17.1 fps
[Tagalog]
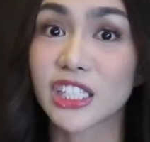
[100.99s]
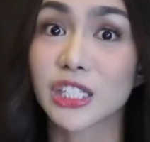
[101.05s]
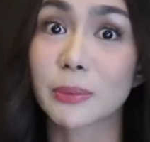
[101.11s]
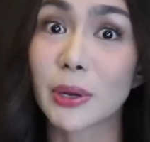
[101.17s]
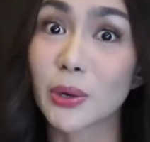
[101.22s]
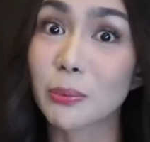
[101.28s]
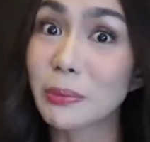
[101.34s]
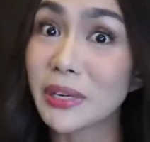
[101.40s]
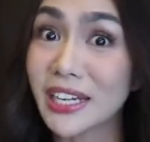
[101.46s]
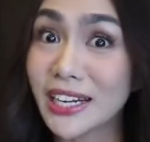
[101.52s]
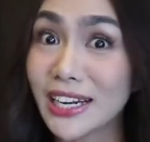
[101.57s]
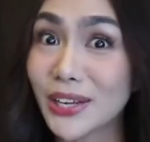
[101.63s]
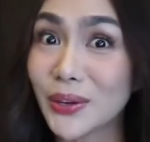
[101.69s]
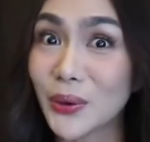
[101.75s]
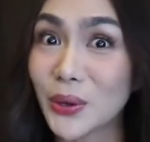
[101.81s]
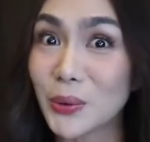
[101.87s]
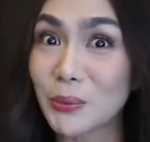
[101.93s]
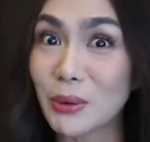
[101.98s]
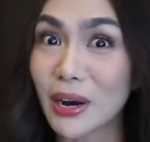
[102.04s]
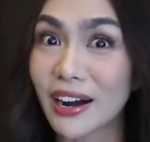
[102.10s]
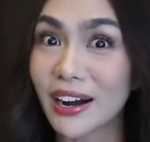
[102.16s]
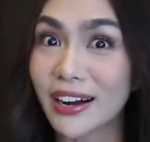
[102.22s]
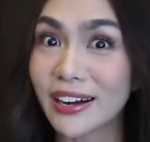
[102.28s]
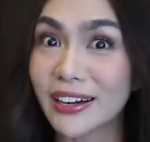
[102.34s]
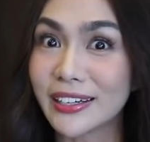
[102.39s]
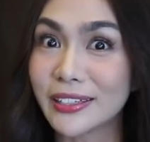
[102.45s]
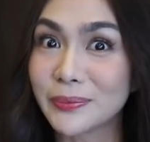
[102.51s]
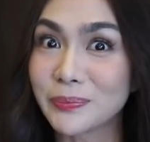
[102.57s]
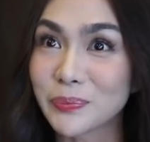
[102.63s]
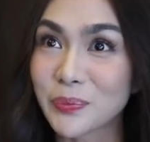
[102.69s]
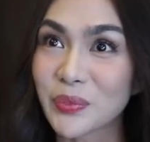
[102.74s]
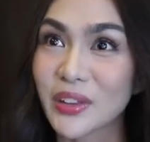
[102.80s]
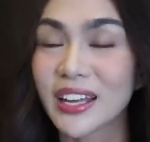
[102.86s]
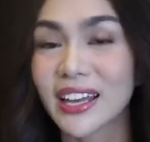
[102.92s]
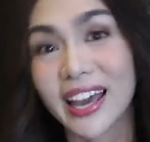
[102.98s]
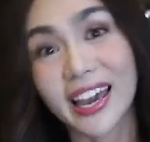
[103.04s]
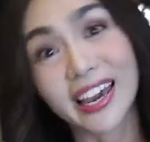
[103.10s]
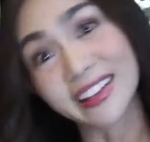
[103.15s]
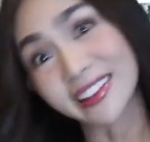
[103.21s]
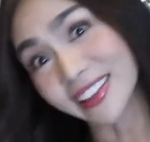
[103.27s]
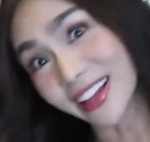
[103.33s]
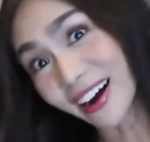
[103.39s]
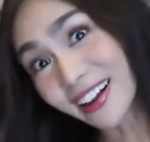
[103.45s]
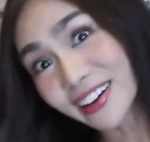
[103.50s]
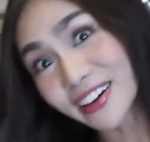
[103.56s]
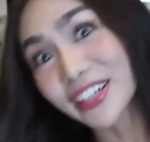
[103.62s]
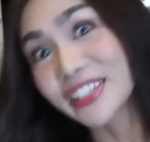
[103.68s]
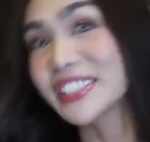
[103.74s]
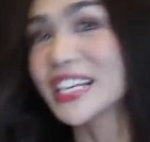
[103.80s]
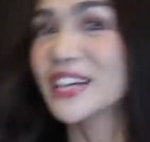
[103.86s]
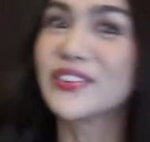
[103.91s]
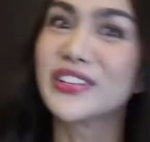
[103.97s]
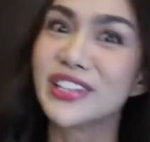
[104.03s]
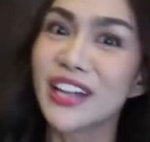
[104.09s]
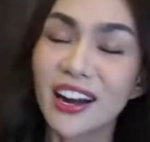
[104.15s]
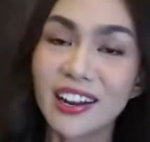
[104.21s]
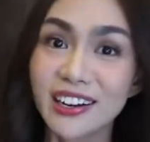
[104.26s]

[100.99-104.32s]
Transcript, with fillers: pero pinili ko yung mga $8, $7.